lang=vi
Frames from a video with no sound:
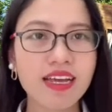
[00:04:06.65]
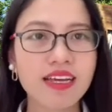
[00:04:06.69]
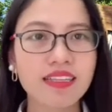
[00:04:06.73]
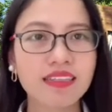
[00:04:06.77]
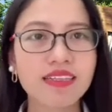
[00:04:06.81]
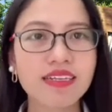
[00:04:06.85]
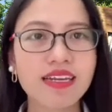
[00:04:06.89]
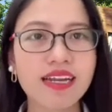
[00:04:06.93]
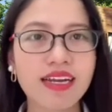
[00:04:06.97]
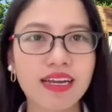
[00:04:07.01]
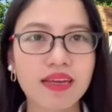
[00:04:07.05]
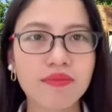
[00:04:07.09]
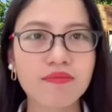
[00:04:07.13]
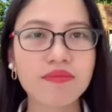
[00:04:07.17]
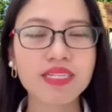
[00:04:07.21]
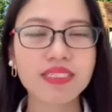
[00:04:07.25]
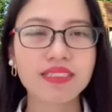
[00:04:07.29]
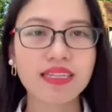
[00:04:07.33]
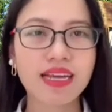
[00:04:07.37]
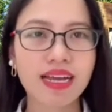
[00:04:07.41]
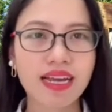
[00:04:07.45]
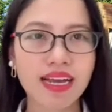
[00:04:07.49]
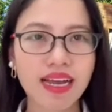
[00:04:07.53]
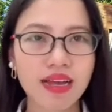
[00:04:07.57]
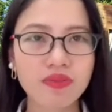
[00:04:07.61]
tức là cái mức
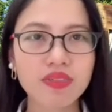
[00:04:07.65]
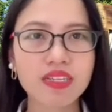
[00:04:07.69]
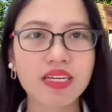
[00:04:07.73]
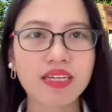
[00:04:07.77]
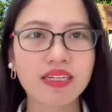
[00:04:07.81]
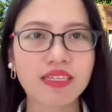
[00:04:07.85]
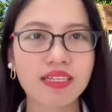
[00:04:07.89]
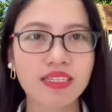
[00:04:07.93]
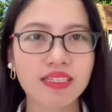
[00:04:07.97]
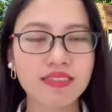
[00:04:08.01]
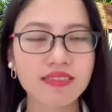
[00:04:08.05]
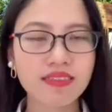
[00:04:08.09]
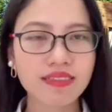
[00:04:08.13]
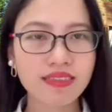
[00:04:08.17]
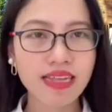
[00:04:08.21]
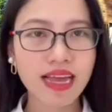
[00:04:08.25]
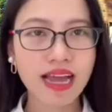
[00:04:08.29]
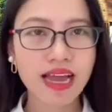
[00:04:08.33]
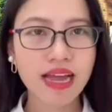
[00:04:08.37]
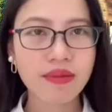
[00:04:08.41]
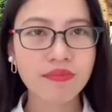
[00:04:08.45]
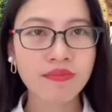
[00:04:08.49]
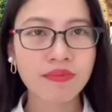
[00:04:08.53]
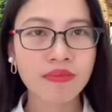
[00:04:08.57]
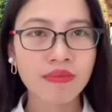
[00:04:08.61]
giá cao nhất để đưa
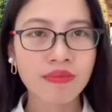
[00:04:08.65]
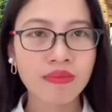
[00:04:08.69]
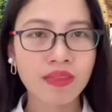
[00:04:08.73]
ra